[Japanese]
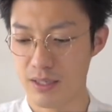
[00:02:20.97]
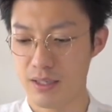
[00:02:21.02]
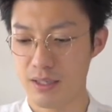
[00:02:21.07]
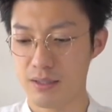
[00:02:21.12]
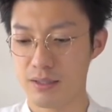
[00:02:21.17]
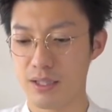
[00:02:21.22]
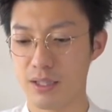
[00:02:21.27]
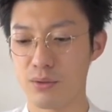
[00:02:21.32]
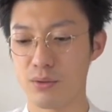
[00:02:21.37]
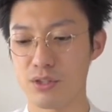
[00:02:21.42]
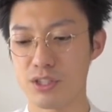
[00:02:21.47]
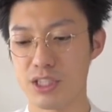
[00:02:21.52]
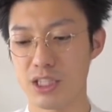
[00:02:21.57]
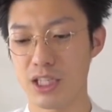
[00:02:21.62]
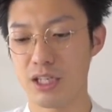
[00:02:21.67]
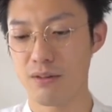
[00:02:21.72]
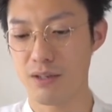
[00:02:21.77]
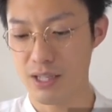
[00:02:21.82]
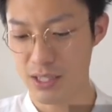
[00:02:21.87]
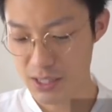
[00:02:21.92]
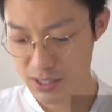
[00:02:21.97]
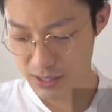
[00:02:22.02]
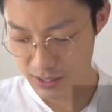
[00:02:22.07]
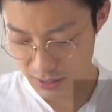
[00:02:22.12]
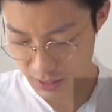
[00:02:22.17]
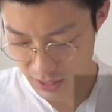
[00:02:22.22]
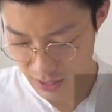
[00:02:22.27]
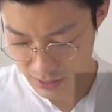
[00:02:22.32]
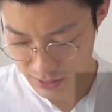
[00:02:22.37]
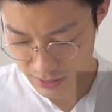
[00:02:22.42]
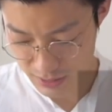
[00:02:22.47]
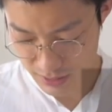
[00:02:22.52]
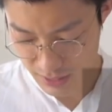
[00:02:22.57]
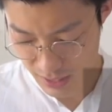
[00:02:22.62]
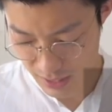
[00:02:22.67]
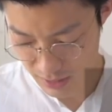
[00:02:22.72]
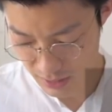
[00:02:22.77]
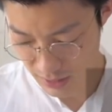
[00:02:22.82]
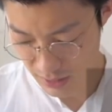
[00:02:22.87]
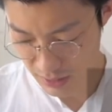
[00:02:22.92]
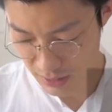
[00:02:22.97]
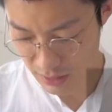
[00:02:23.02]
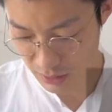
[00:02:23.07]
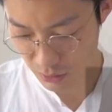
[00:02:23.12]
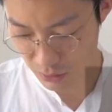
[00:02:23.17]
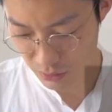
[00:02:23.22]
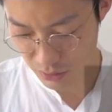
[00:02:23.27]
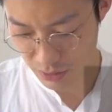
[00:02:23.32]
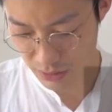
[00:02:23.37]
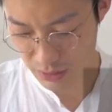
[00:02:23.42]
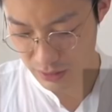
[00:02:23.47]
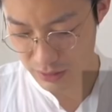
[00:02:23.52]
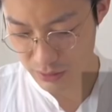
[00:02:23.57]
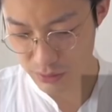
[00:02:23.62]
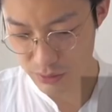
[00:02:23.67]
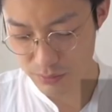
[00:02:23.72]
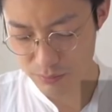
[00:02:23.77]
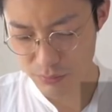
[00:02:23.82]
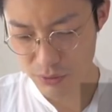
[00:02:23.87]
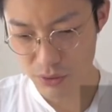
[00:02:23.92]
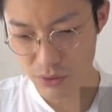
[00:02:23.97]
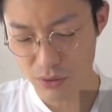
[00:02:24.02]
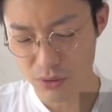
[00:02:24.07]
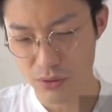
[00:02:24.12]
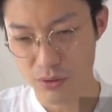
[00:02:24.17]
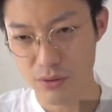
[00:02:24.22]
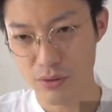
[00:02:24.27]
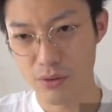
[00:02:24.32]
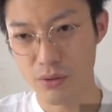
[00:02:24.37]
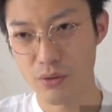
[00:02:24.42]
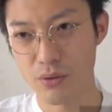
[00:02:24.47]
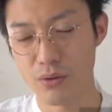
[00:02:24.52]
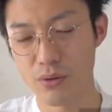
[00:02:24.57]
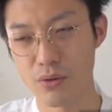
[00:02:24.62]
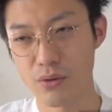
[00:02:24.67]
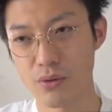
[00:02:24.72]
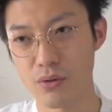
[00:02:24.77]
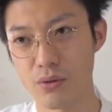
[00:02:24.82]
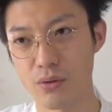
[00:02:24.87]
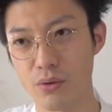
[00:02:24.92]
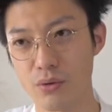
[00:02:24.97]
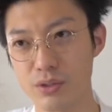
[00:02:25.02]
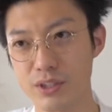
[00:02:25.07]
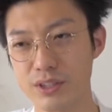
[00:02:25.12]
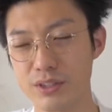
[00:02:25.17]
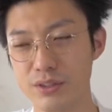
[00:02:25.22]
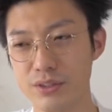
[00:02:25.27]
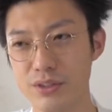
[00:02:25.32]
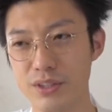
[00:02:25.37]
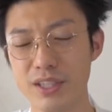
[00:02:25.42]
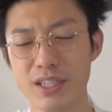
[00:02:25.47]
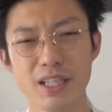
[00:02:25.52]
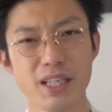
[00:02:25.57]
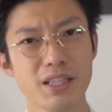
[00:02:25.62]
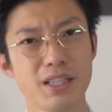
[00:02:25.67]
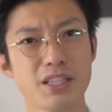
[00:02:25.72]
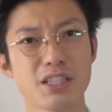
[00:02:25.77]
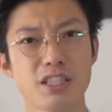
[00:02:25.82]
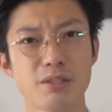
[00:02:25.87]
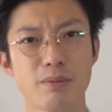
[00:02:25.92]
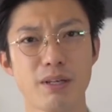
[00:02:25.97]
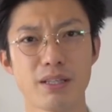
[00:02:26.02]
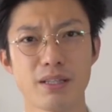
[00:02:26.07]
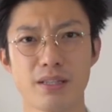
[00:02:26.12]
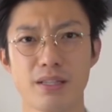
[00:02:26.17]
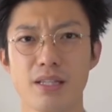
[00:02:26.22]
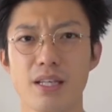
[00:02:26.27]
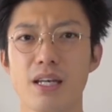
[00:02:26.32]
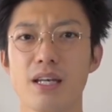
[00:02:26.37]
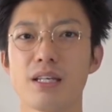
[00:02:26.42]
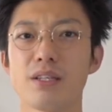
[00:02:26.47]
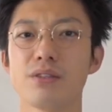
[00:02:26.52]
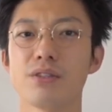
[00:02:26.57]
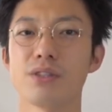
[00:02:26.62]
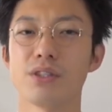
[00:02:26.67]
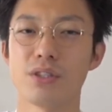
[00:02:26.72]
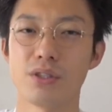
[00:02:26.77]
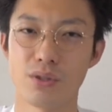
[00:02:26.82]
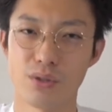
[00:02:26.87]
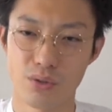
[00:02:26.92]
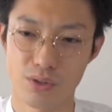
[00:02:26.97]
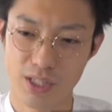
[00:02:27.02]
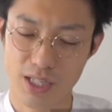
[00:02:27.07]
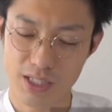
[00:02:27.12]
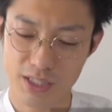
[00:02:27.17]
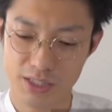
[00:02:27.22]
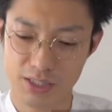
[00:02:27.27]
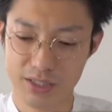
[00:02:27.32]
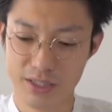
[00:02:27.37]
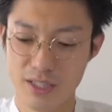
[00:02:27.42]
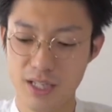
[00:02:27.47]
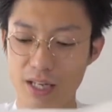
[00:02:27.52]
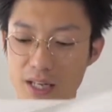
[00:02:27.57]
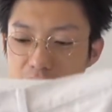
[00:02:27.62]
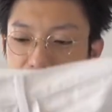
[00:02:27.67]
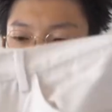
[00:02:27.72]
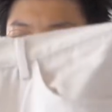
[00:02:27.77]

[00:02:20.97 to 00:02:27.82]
でこちらはですね残念なことにもう売り切れてしまっているようでして、